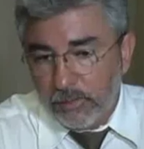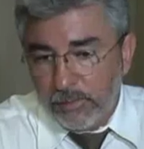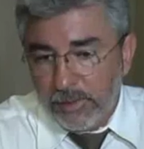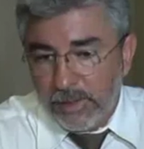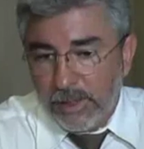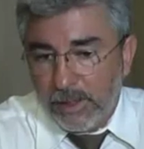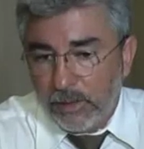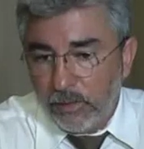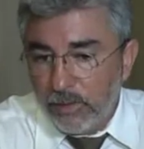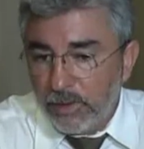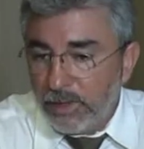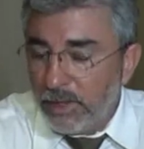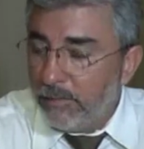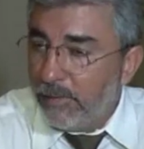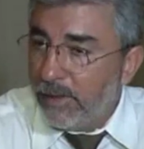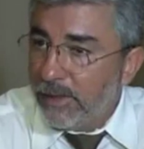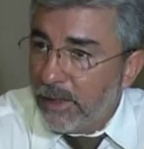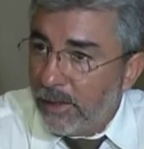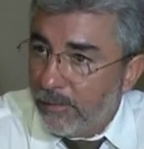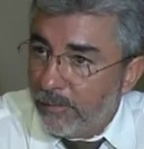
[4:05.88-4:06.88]
cumple la
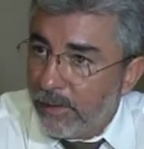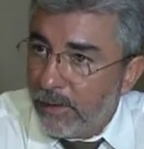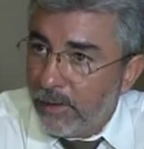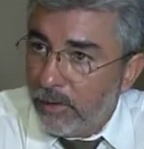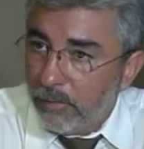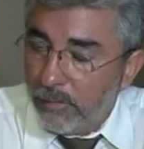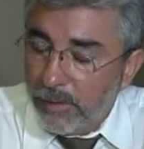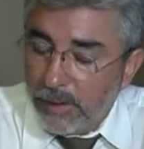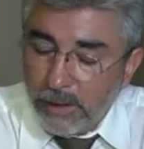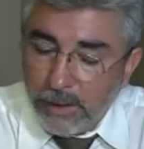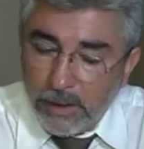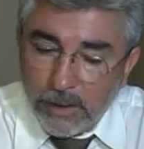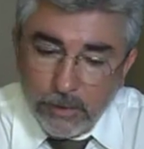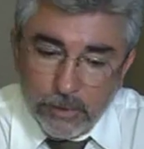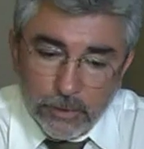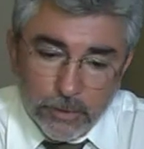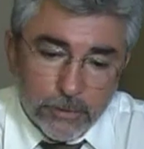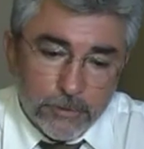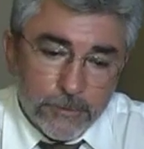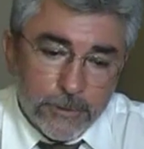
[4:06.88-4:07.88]
última etapa del
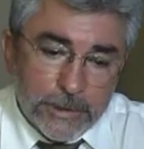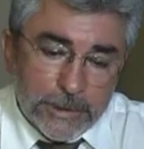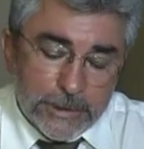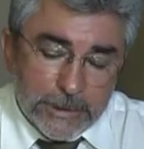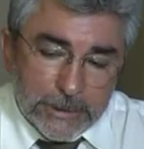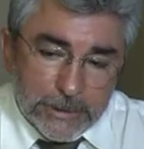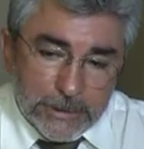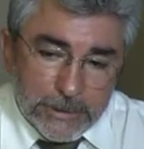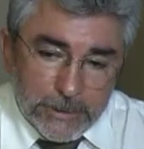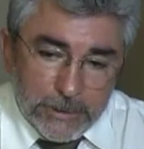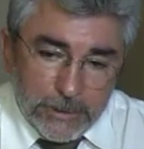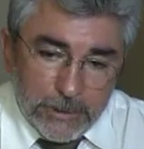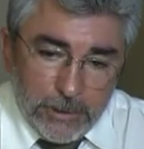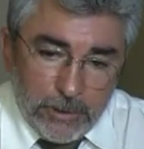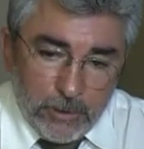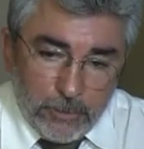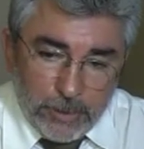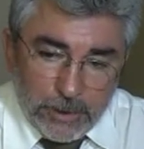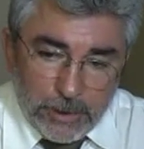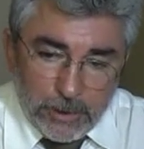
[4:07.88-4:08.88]
nomenclador,
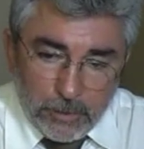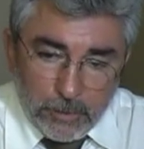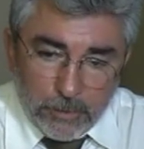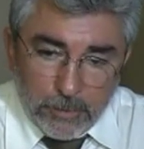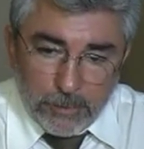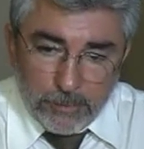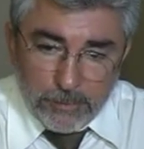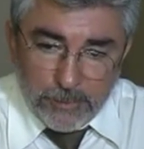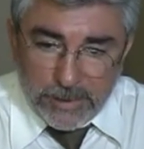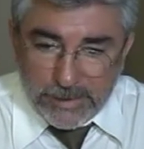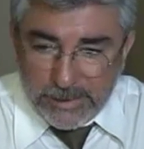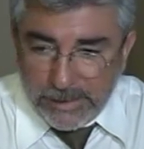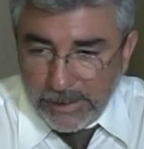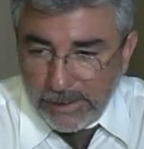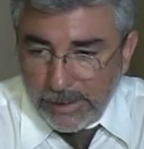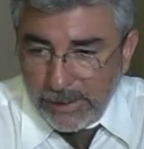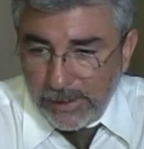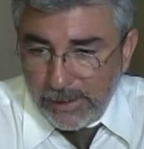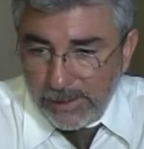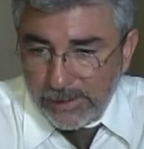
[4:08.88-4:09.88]
el nomenclador va, va a
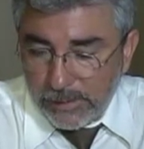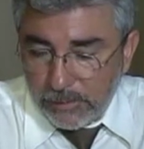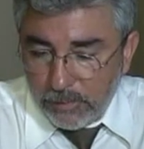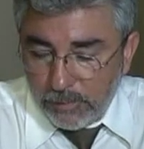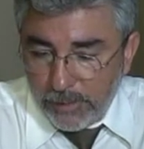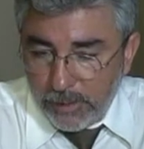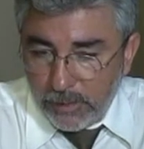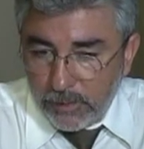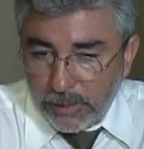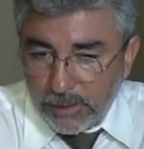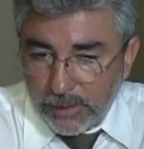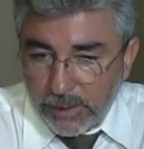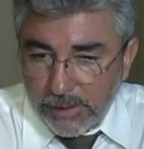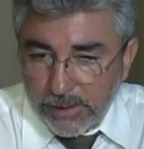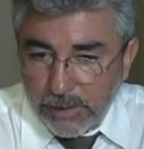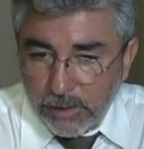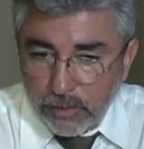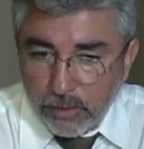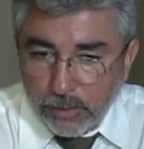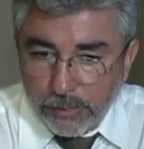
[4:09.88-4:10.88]
llegar en ese momento a
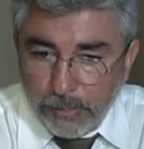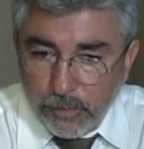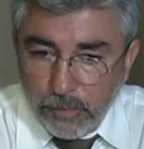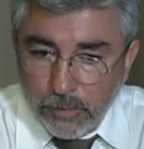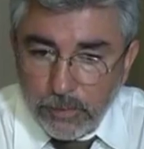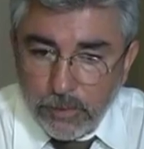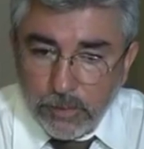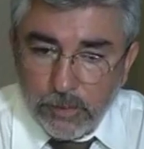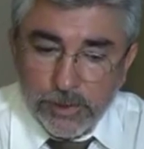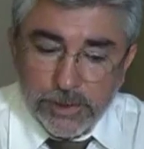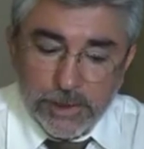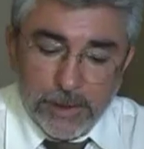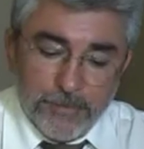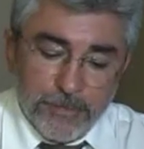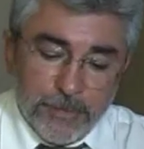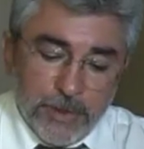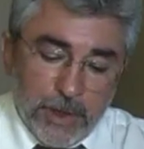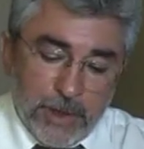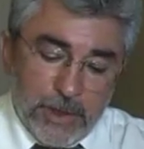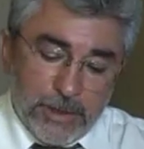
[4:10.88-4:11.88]
300 puntos,
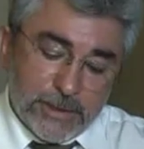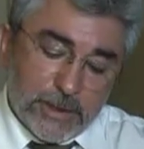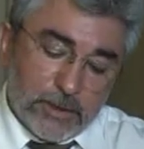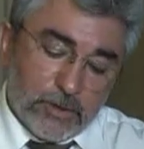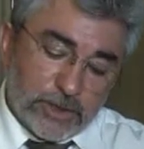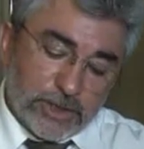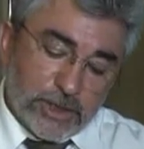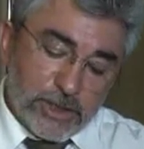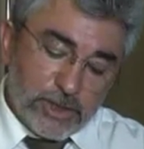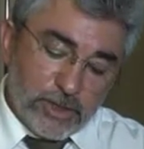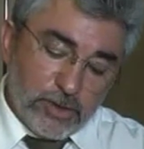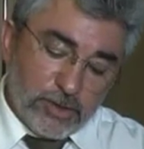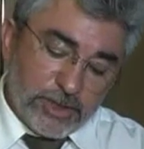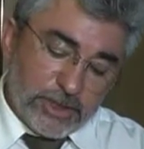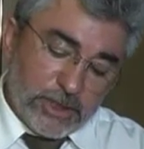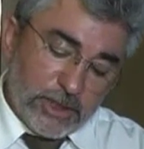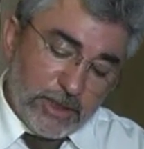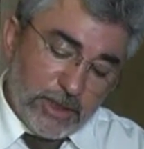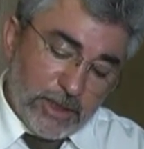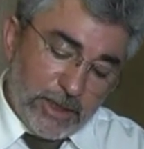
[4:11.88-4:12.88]
esa corrección
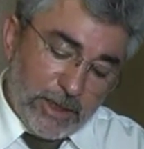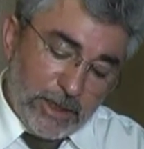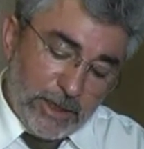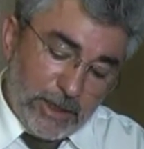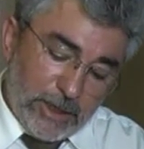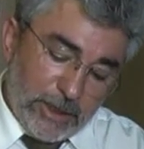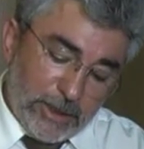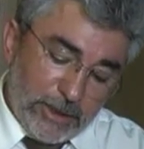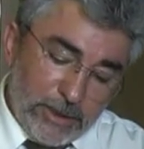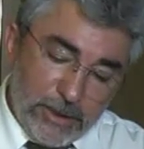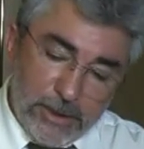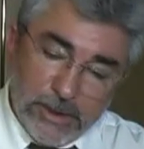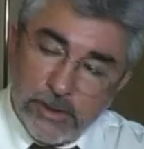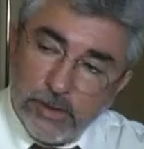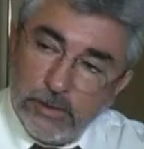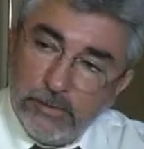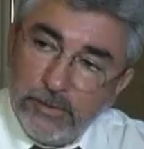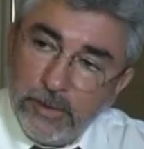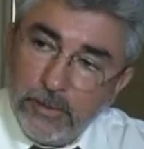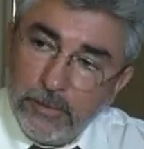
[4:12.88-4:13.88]
se da al
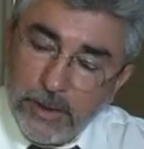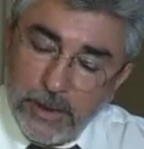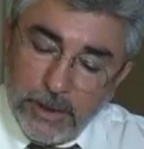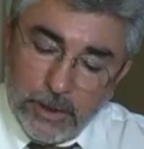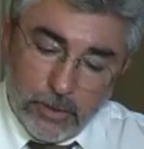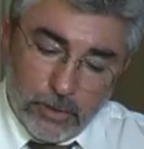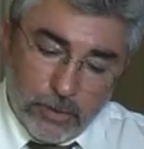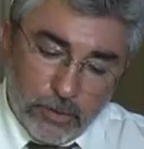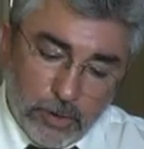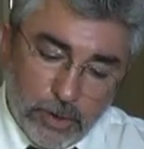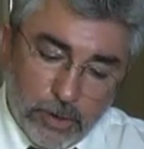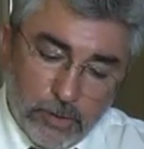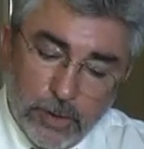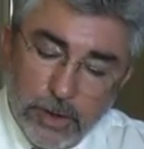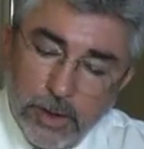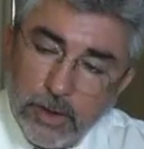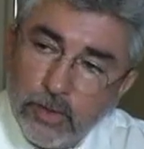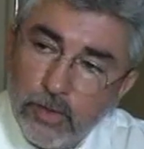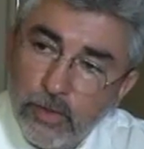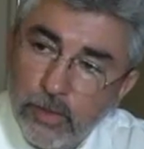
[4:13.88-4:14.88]
inicio en febrero,
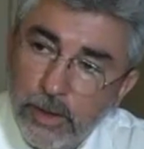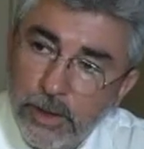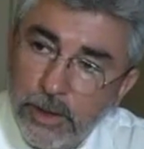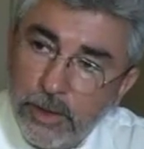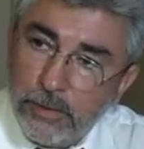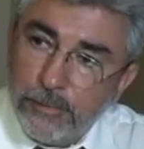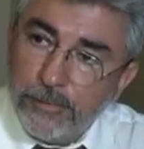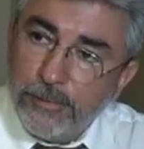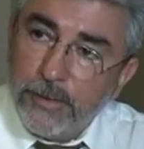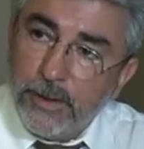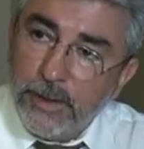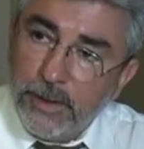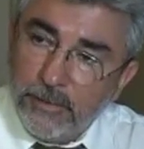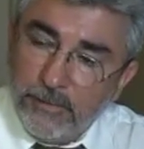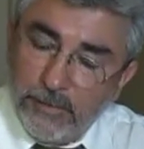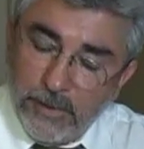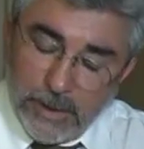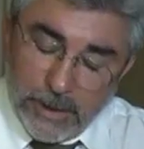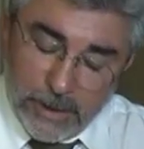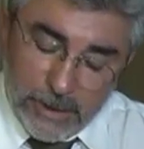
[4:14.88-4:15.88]
luego en julio y
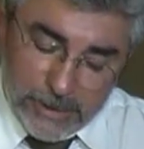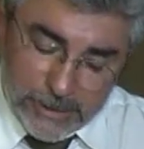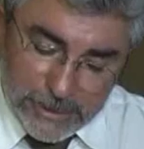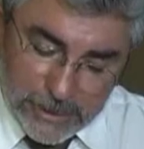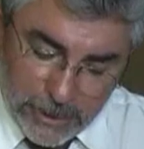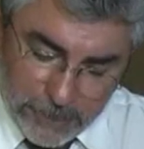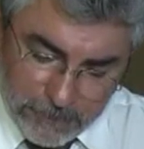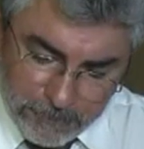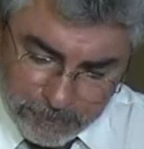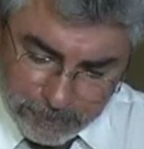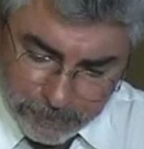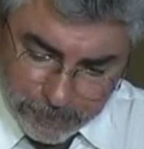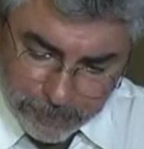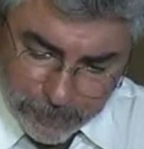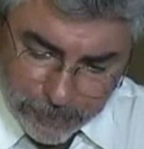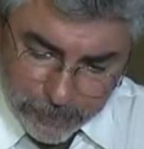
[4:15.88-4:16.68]
finaliza